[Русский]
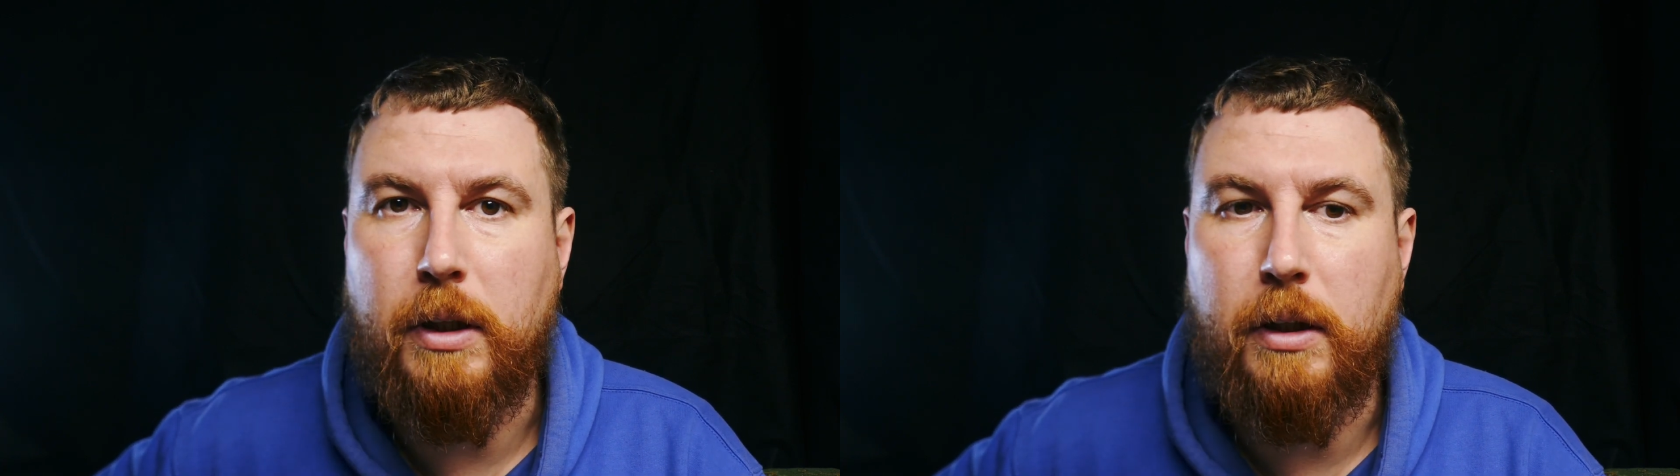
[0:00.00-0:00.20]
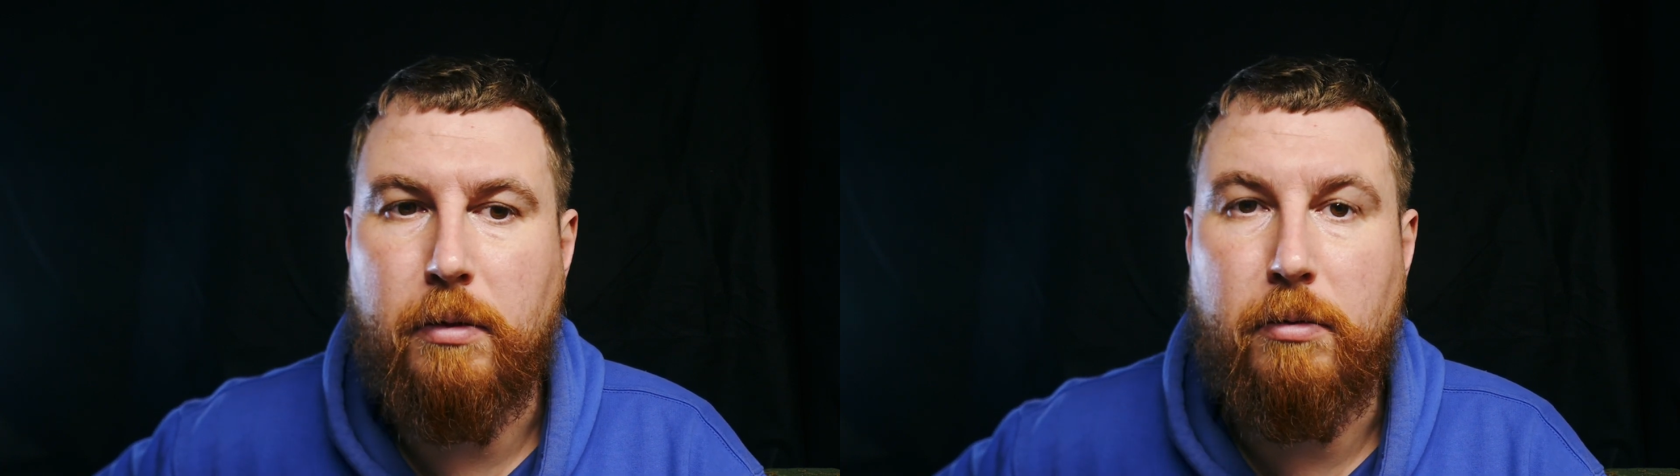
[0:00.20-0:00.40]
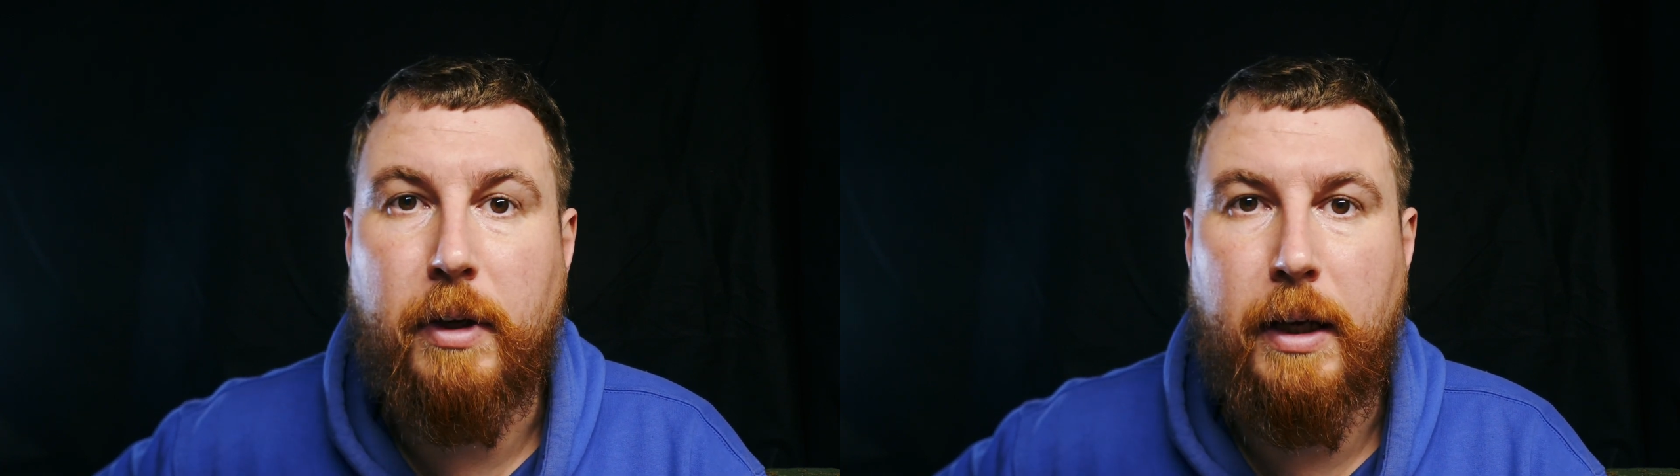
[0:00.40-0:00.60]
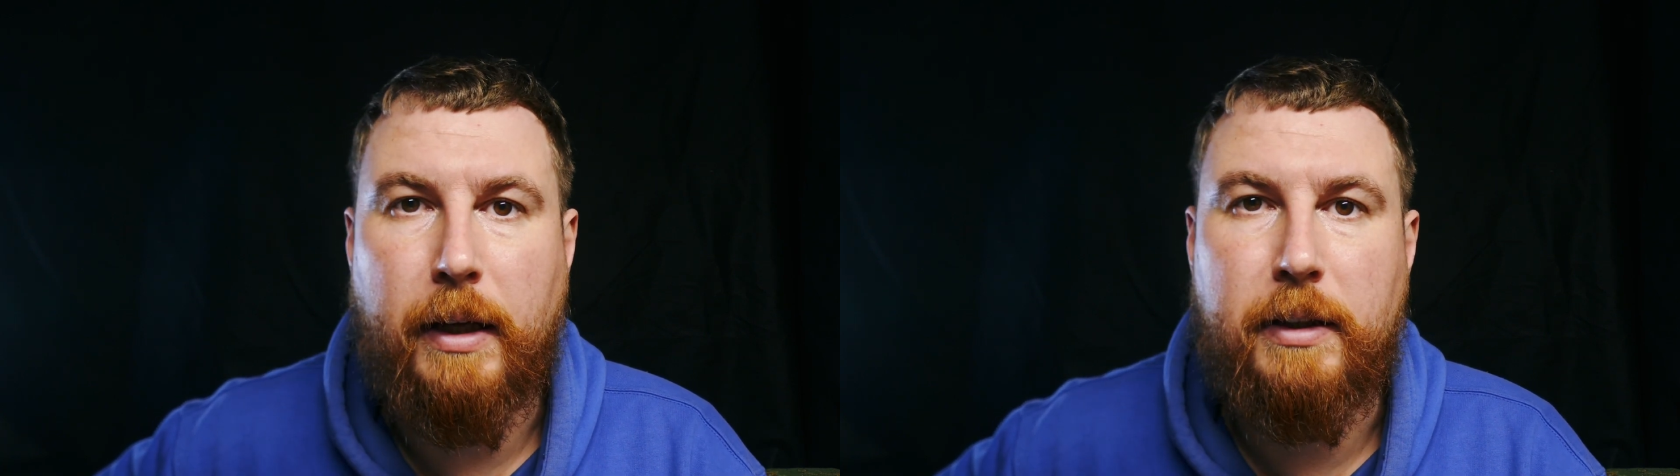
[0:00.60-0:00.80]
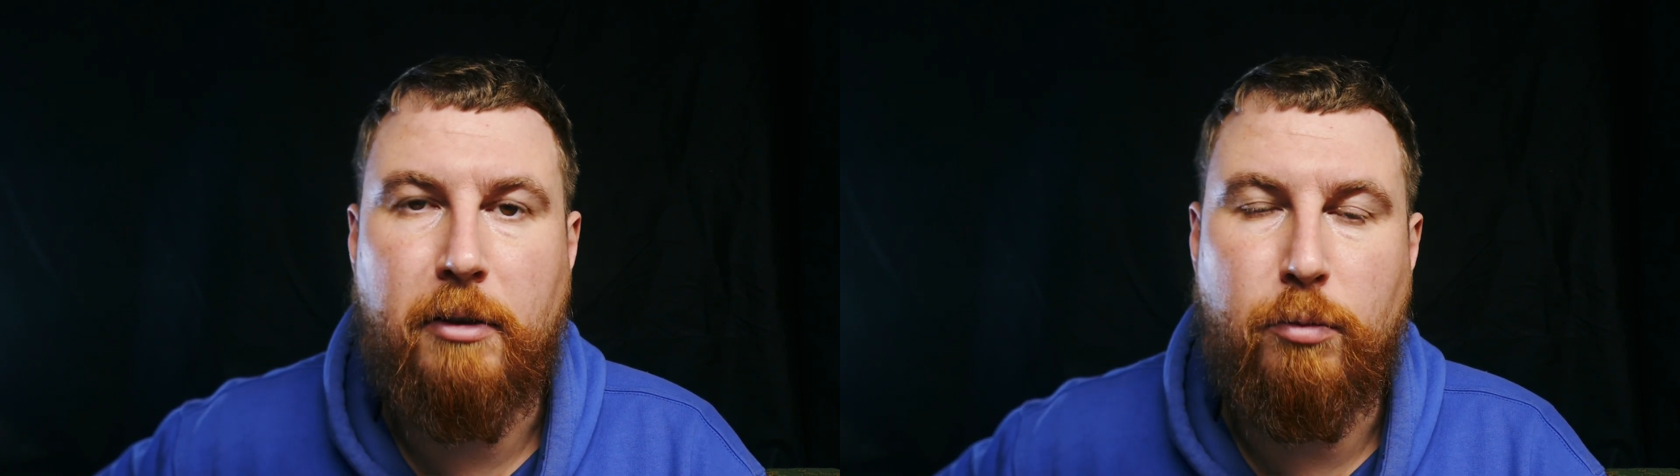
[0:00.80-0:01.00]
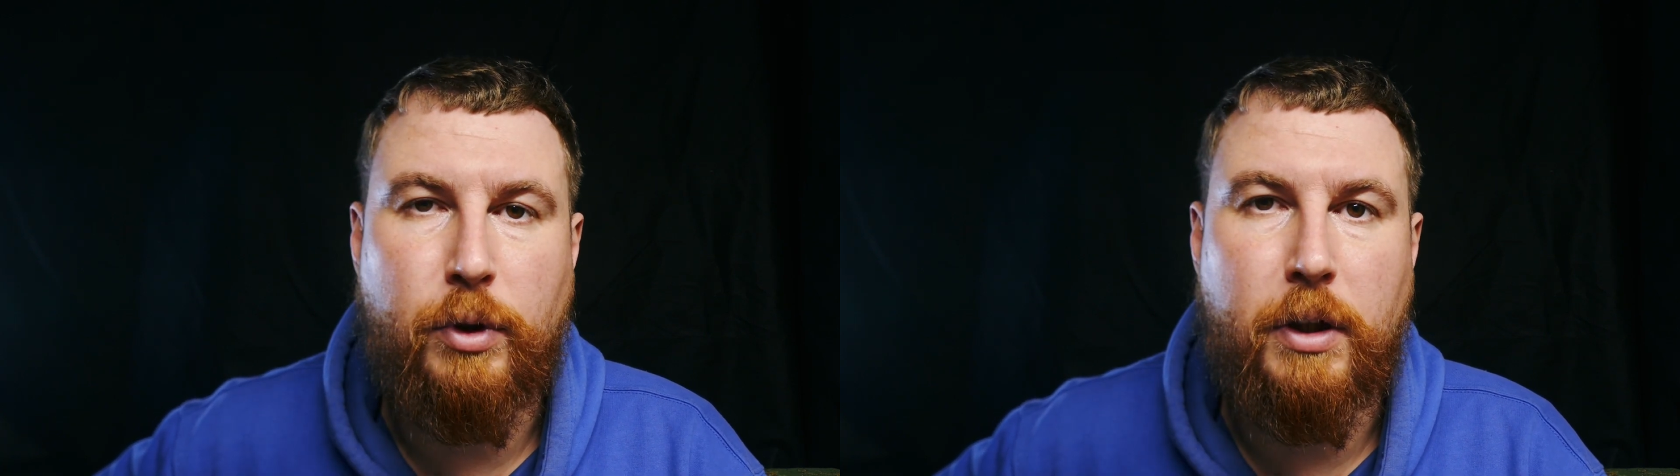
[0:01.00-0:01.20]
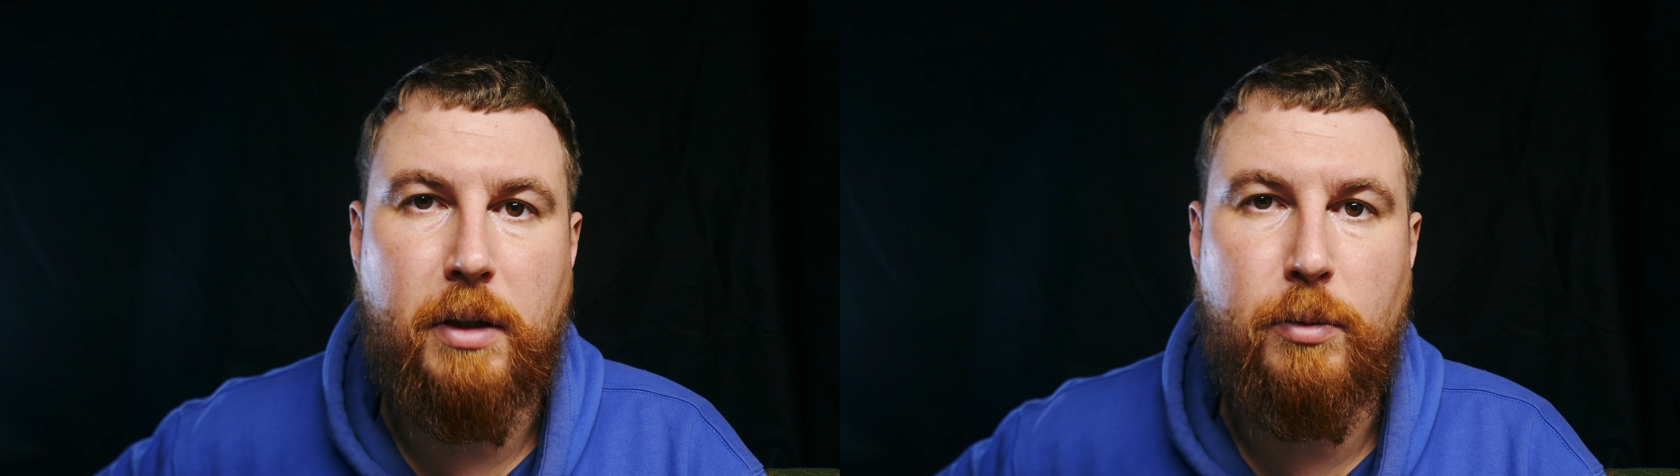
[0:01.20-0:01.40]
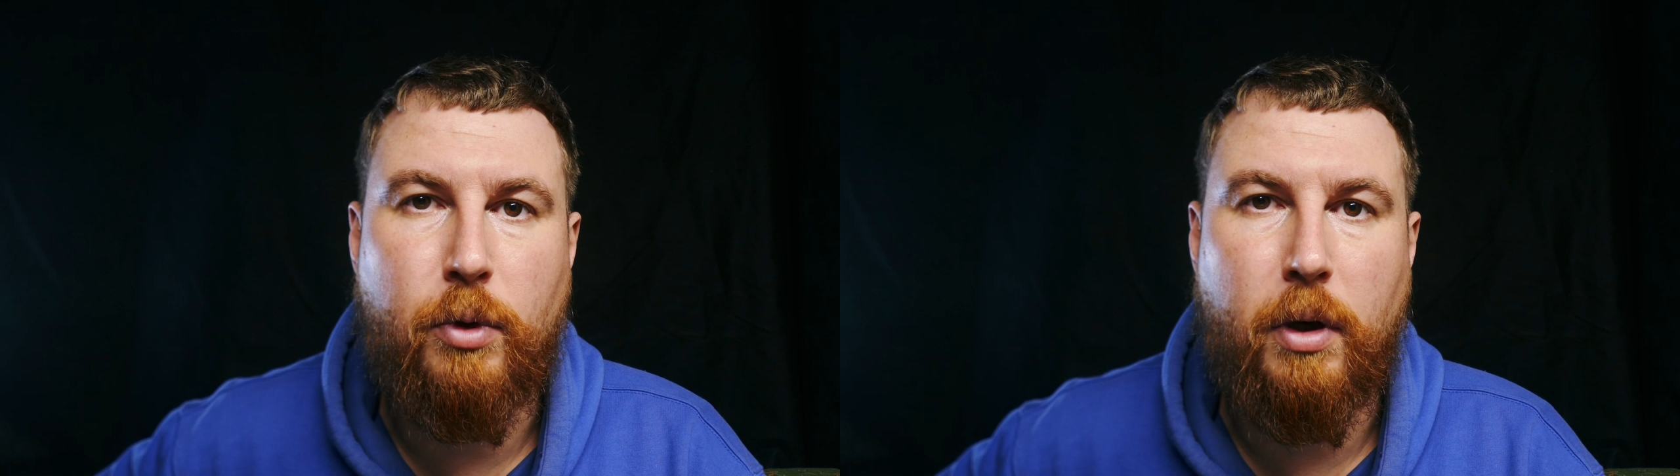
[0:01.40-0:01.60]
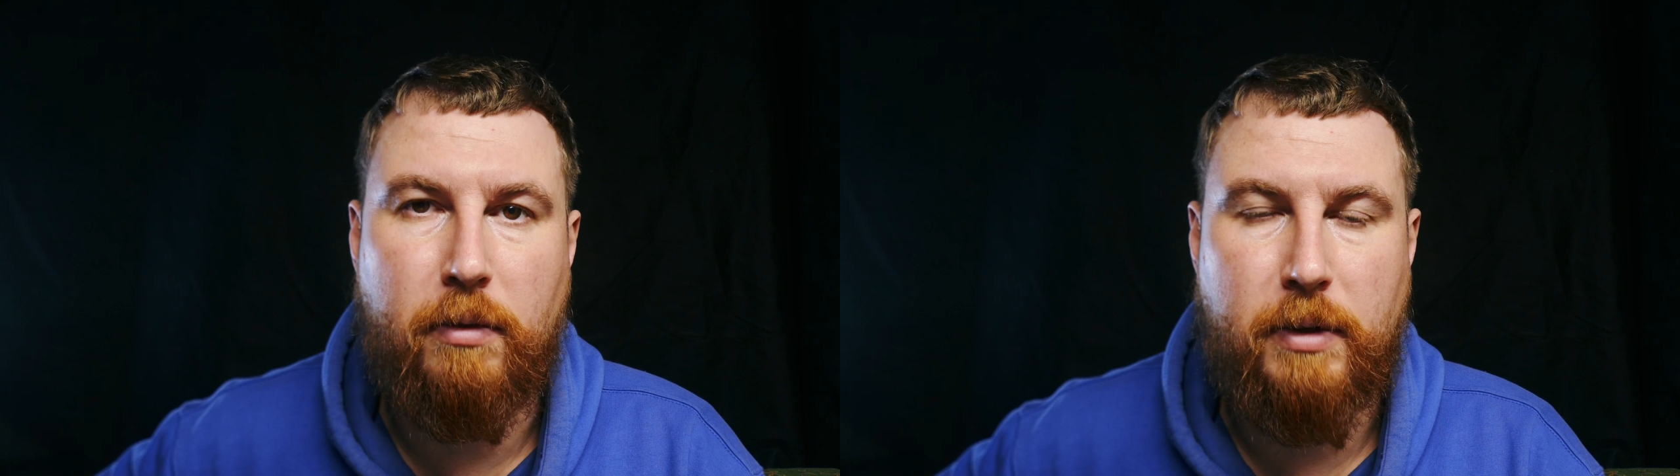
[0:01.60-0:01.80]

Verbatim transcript: и вариантов будет немного.